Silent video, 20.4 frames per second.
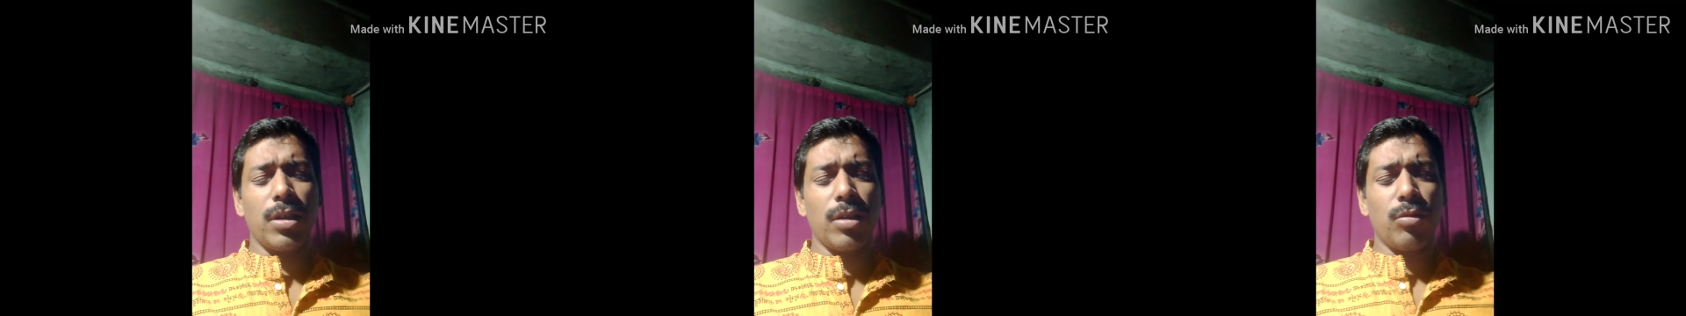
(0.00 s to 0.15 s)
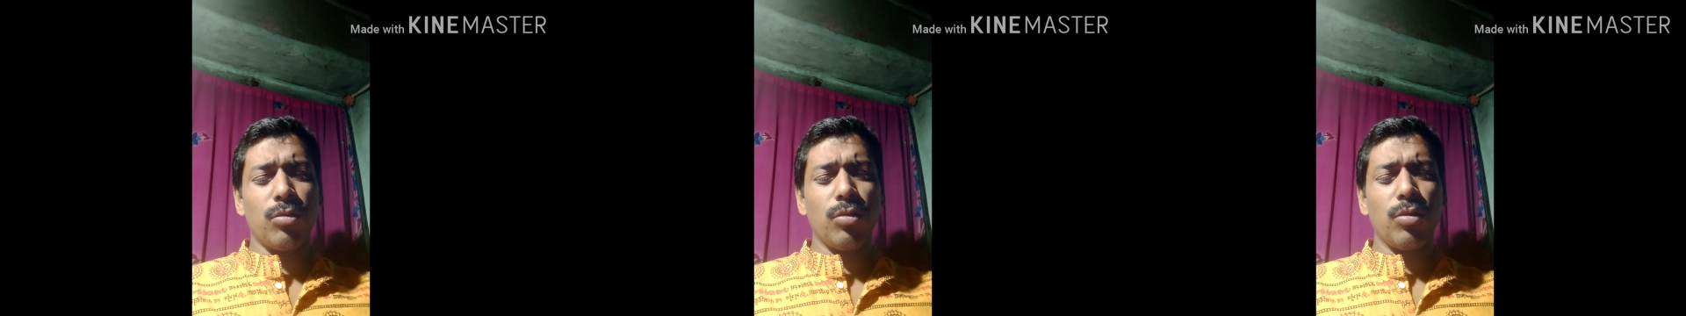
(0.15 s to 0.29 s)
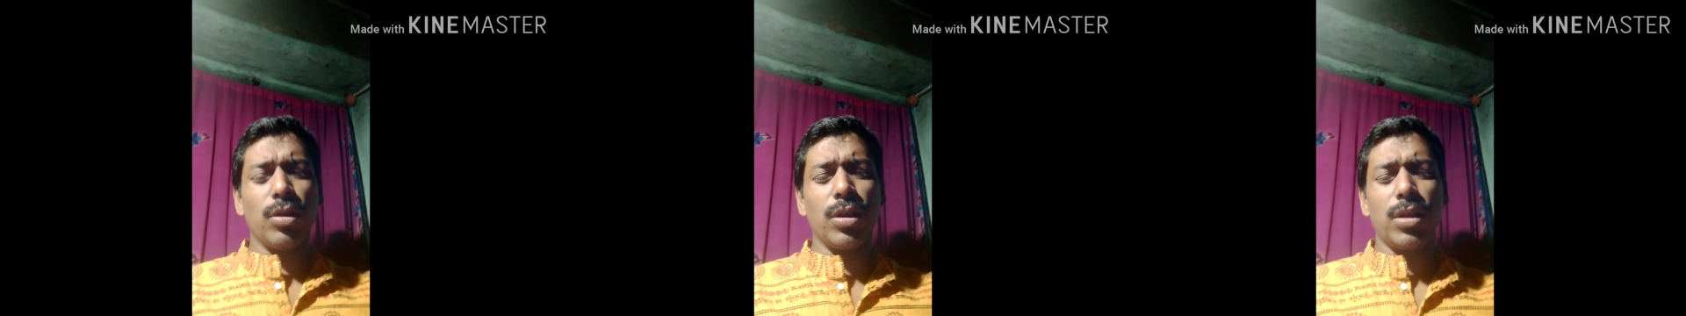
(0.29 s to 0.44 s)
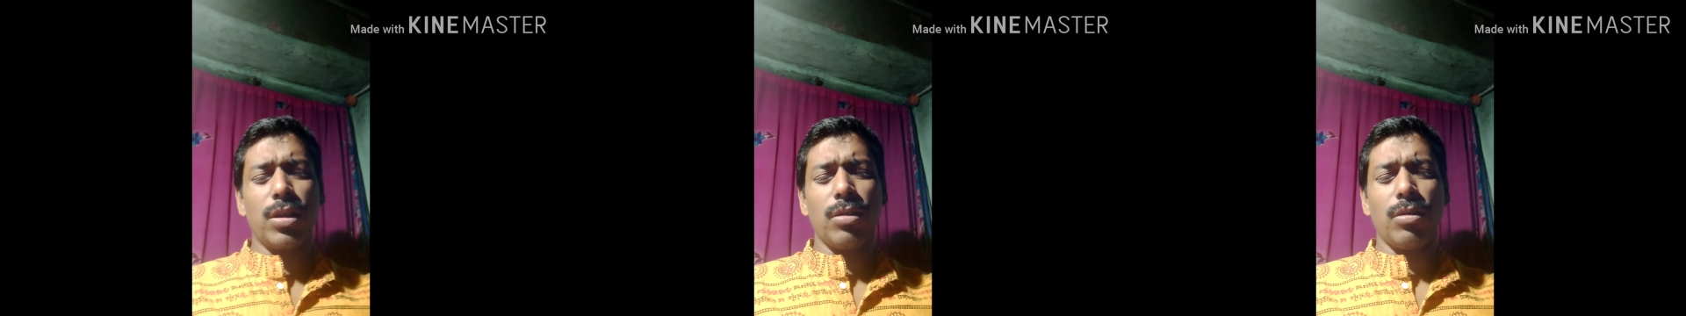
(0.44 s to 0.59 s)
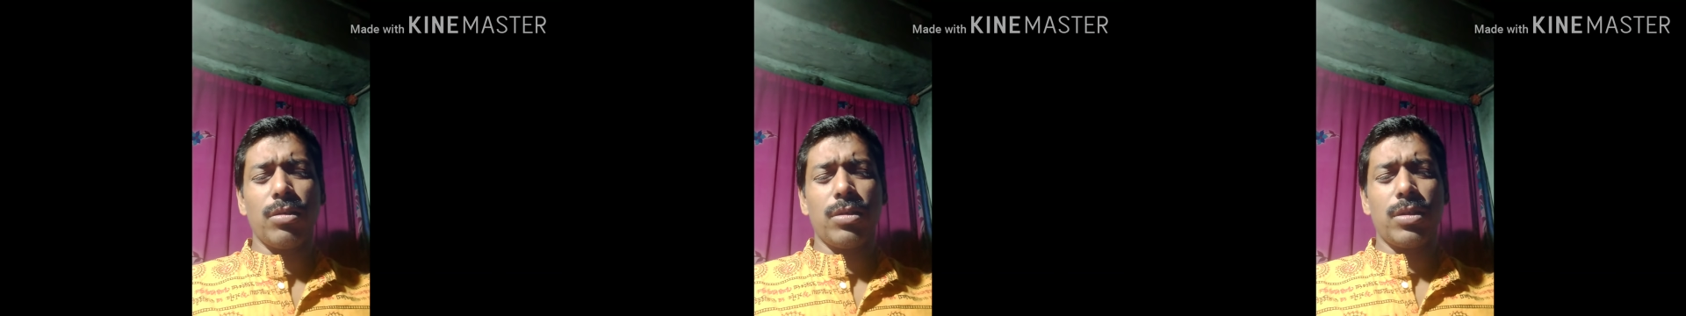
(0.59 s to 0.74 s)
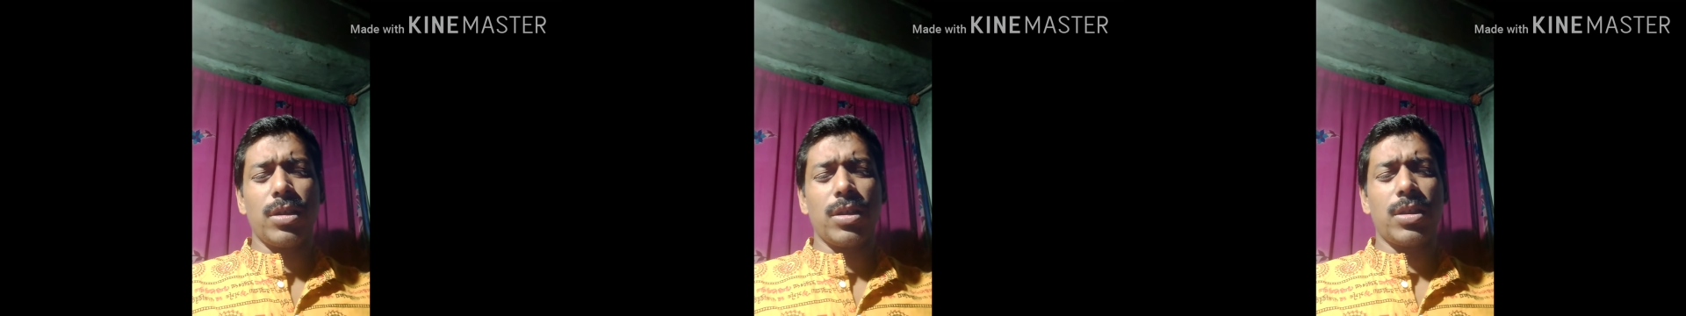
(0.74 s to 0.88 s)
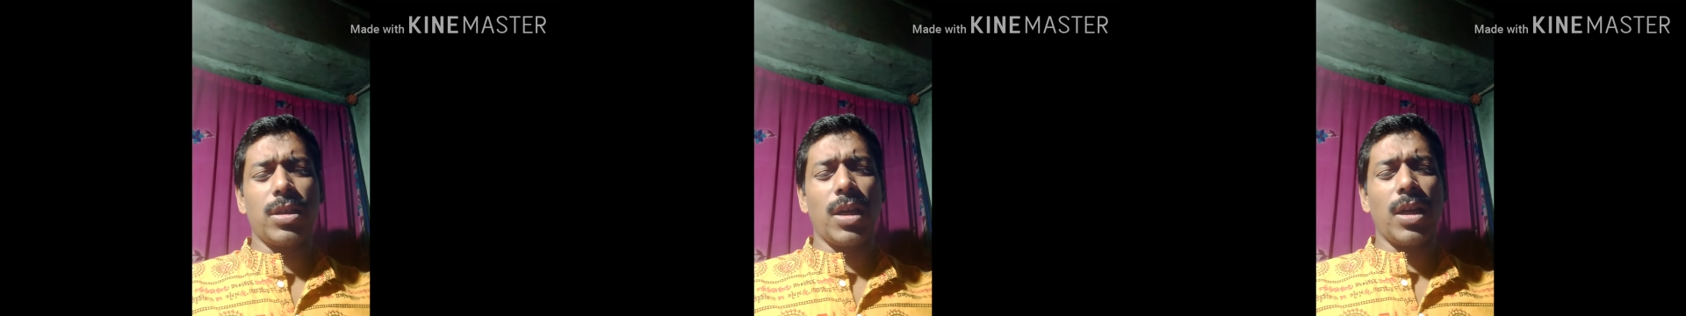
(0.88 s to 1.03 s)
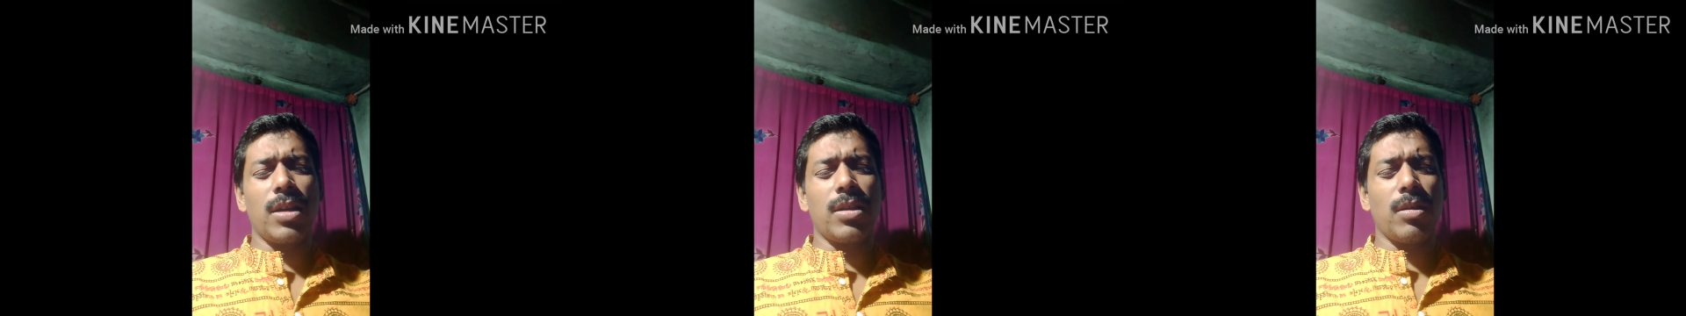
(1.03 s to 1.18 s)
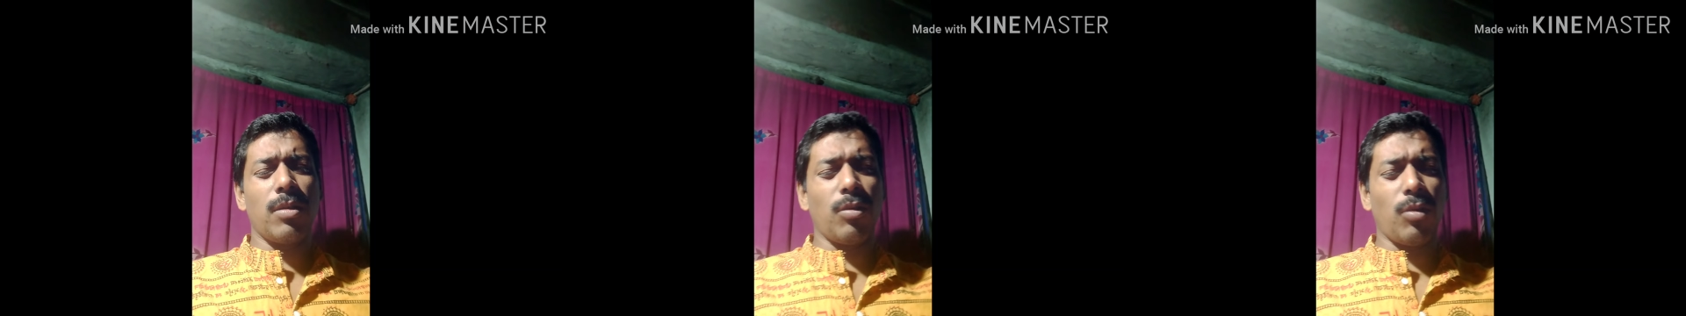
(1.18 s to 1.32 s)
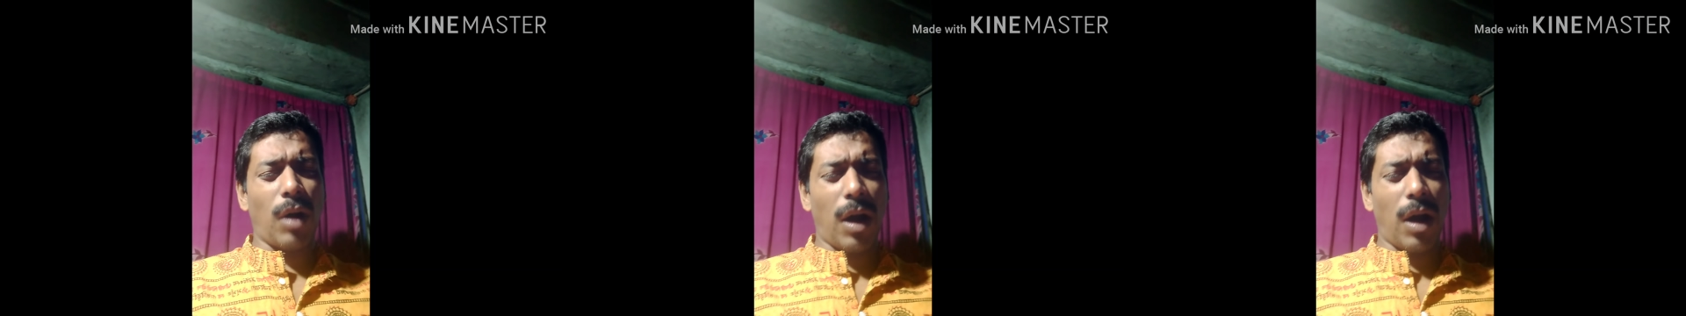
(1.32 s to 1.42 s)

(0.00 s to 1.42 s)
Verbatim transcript: যে দুর্নীতি হচ্ছে সেই যে